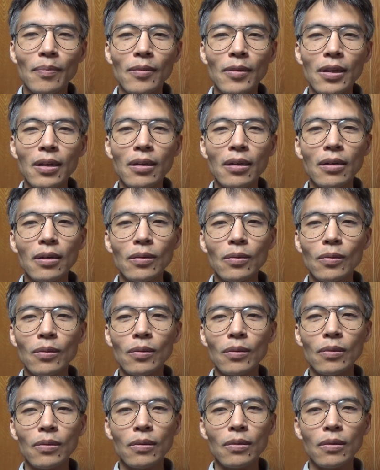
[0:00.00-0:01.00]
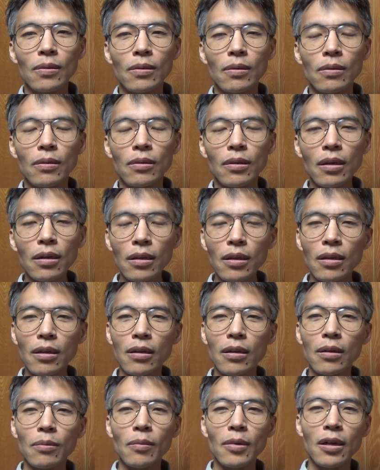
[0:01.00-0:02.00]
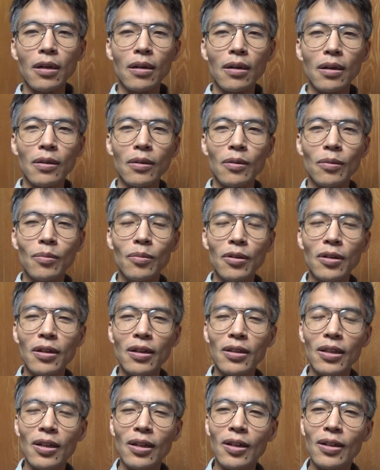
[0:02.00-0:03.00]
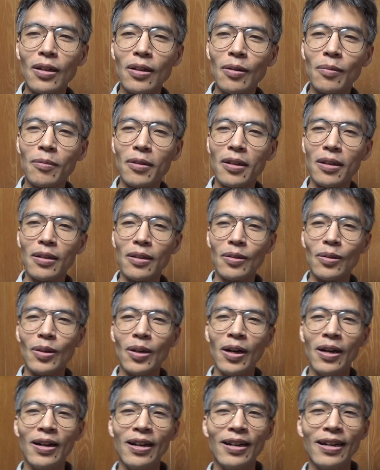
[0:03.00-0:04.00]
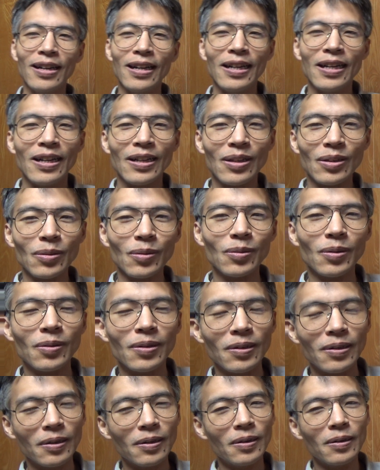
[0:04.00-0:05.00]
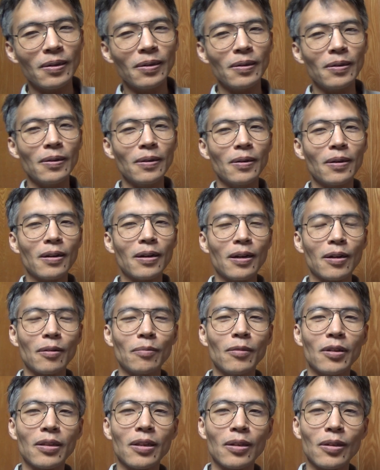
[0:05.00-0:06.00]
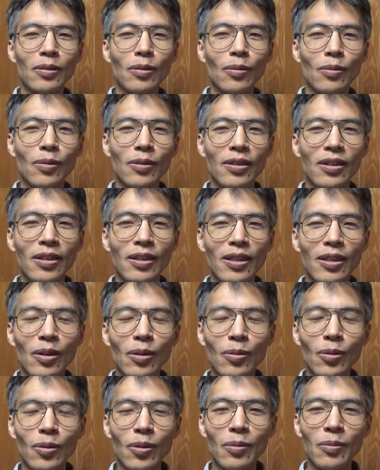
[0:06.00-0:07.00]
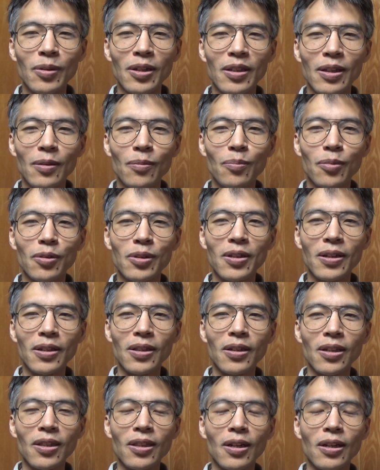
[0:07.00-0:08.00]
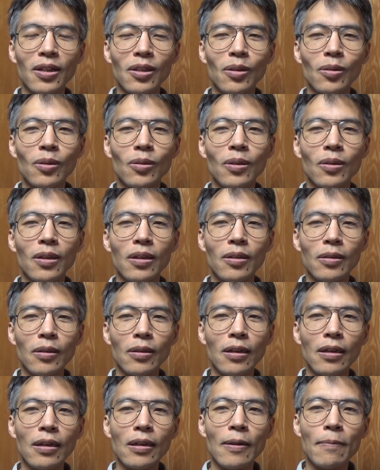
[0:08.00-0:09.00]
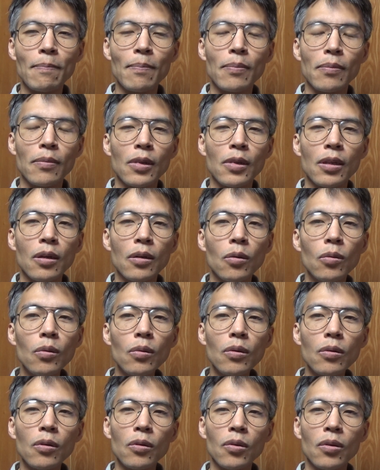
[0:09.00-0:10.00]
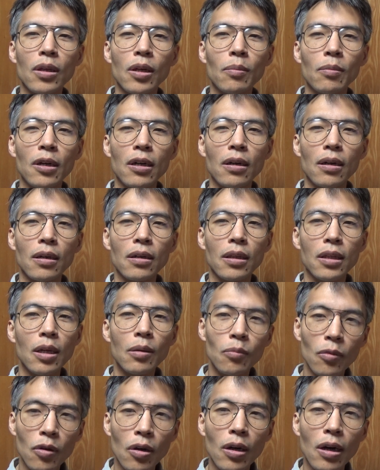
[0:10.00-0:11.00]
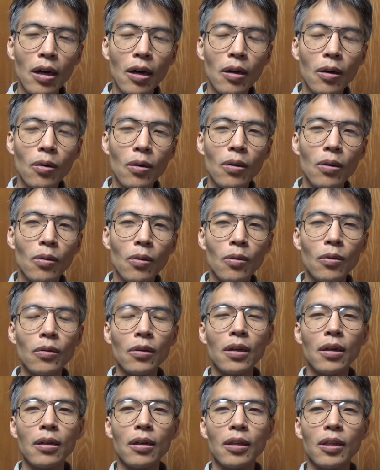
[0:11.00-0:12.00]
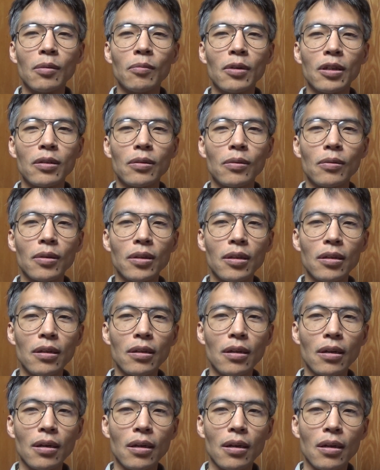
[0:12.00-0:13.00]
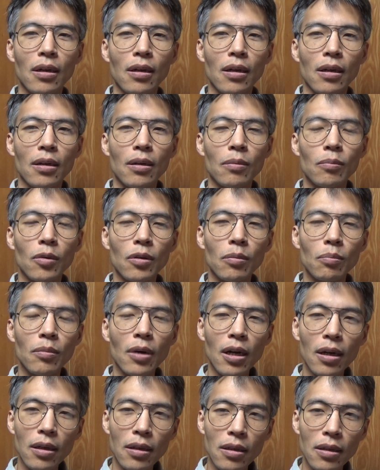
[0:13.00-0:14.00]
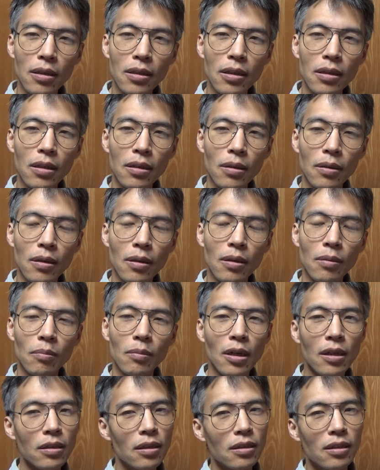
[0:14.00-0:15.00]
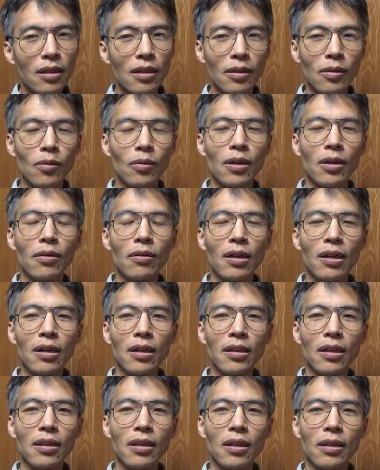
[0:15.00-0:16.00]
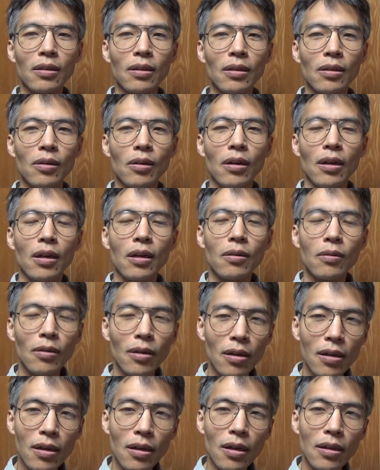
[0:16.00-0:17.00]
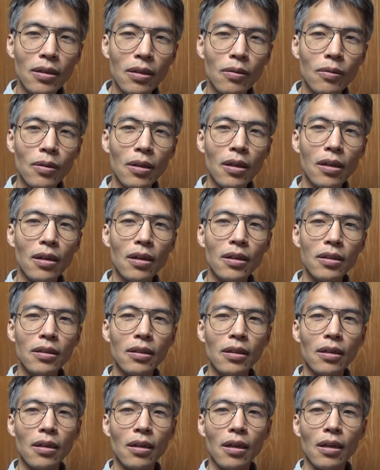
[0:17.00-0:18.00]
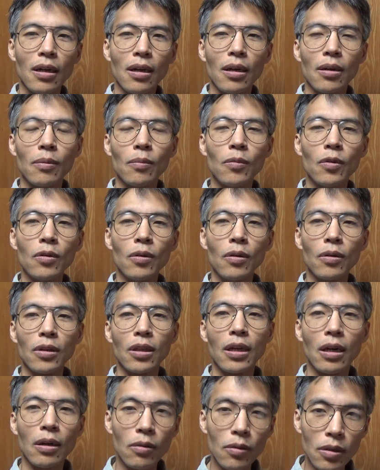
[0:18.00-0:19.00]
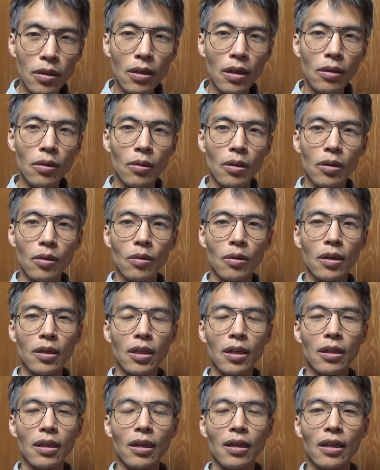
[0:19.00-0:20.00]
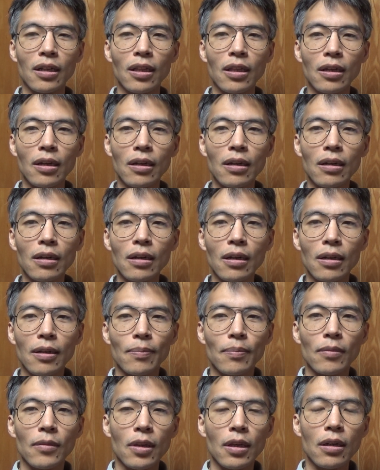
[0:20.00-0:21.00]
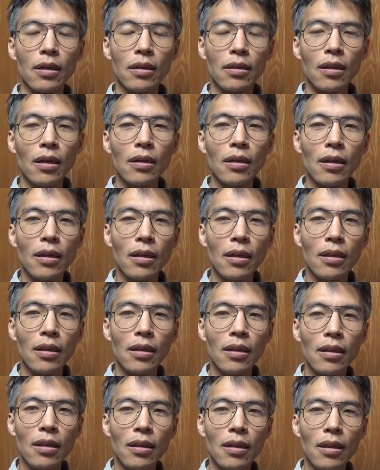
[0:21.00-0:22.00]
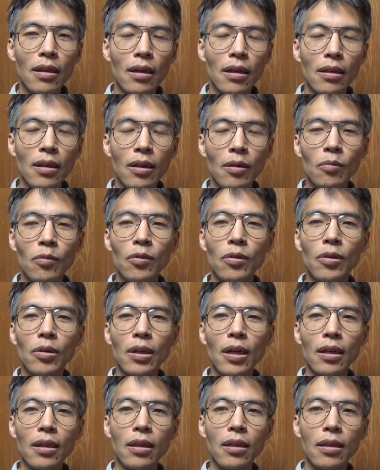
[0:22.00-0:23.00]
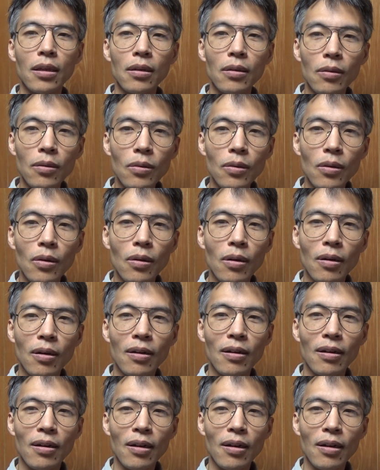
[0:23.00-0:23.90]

であのなんでまああの文化大革命のその革命的食人っていう言葉にぶち当たったかというとですね香港でまあデモが行われてますよね。毎日毎日かどうかわからないですけど繰り返し繰り返しもうたくさんの人が出てきて、えー、大変なデモをやっていると。